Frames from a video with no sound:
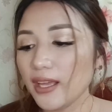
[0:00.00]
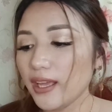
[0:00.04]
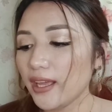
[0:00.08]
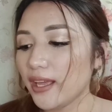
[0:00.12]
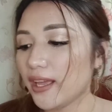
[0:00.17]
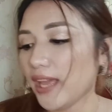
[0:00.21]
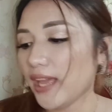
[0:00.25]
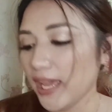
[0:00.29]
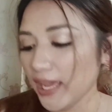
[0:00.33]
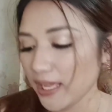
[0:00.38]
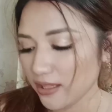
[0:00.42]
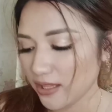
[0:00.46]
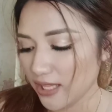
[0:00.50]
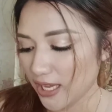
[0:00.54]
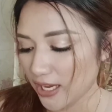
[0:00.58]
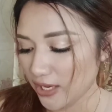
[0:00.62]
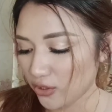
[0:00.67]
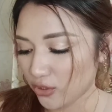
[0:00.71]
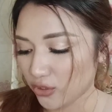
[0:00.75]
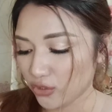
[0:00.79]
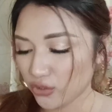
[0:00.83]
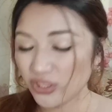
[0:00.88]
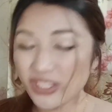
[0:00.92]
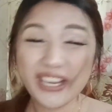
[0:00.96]
And
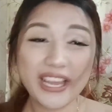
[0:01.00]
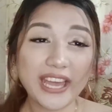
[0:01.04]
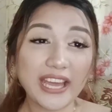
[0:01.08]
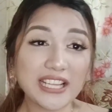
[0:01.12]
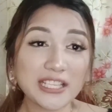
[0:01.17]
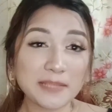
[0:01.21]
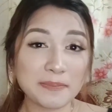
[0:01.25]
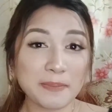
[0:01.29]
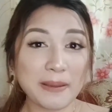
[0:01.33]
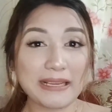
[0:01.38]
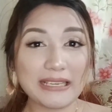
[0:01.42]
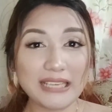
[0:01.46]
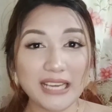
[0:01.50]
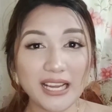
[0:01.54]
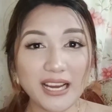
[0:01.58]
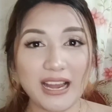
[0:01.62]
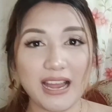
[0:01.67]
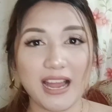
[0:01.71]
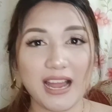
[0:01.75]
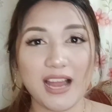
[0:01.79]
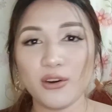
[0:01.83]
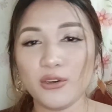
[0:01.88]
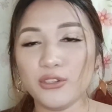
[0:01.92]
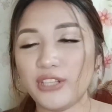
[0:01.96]
ayun, nag-expect
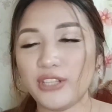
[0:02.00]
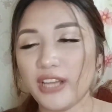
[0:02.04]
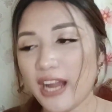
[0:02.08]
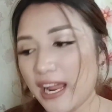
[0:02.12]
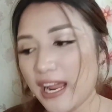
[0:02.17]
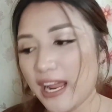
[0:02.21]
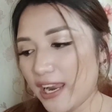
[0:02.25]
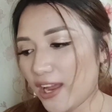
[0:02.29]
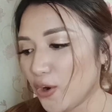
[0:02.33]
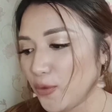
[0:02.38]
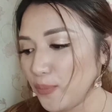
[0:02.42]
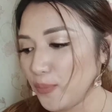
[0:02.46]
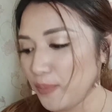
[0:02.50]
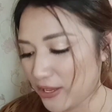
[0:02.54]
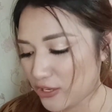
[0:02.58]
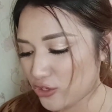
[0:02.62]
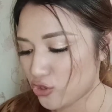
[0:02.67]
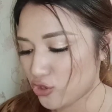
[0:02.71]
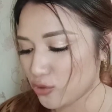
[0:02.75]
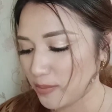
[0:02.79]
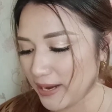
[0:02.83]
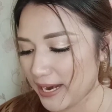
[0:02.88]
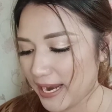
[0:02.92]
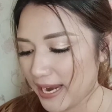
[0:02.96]
lang na ako, nakala ko
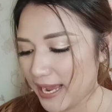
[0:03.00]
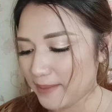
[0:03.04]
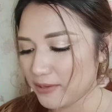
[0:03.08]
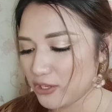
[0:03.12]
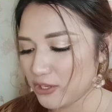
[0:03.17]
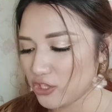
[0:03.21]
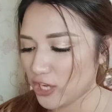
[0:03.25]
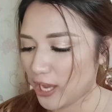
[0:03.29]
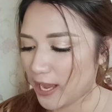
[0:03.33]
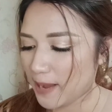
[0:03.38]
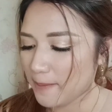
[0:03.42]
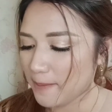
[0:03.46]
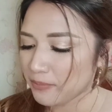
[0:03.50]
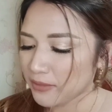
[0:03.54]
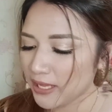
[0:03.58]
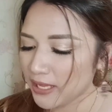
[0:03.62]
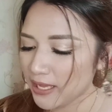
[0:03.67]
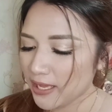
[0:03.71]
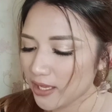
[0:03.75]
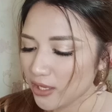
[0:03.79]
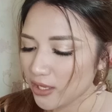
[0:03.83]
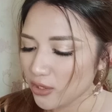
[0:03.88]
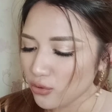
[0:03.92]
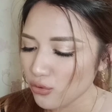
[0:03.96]
medyo marami siya.
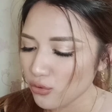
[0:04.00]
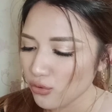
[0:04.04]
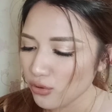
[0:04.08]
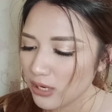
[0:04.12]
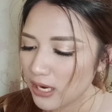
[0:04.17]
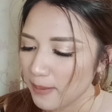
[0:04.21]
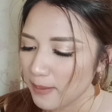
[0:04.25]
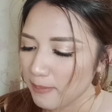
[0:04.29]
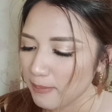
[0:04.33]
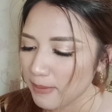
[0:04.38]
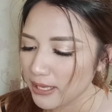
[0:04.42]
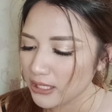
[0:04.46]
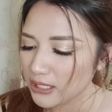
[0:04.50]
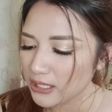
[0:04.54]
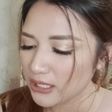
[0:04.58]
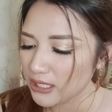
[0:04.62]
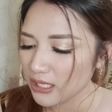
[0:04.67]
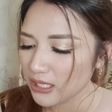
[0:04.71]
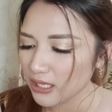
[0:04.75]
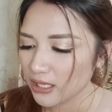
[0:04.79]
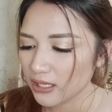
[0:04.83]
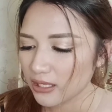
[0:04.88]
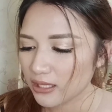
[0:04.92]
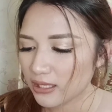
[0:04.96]
Yung laman
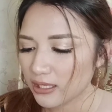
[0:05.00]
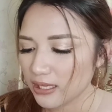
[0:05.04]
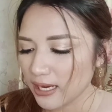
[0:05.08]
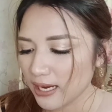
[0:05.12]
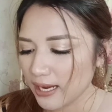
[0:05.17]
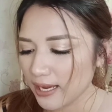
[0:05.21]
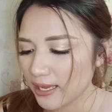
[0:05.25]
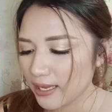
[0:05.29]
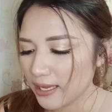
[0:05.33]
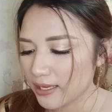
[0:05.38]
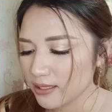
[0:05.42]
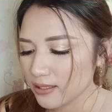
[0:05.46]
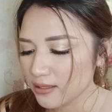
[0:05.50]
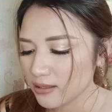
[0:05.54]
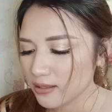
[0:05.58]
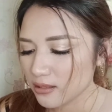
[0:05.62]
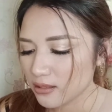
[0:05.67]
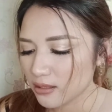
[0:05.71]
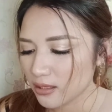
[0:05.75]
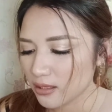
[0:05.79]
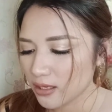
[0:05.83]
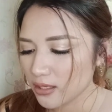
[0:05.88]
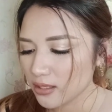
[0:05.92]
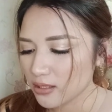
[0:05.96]
niya,
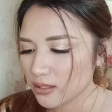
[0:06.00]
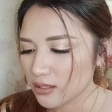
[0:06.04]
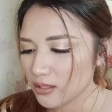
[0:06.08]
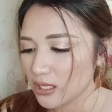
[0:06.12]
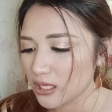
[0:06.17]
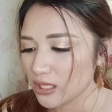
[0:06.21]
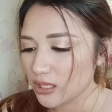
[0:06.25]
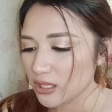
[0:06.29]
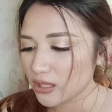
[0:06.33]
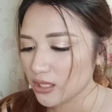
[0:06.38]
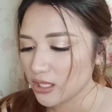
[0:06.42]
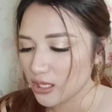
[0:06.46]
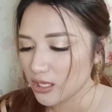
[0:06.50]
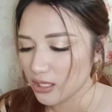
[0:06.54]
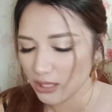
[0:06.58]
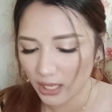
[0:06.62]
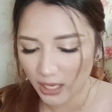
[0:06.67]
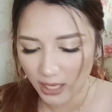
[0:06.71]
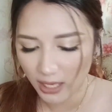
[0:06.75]
guys, is hindi na...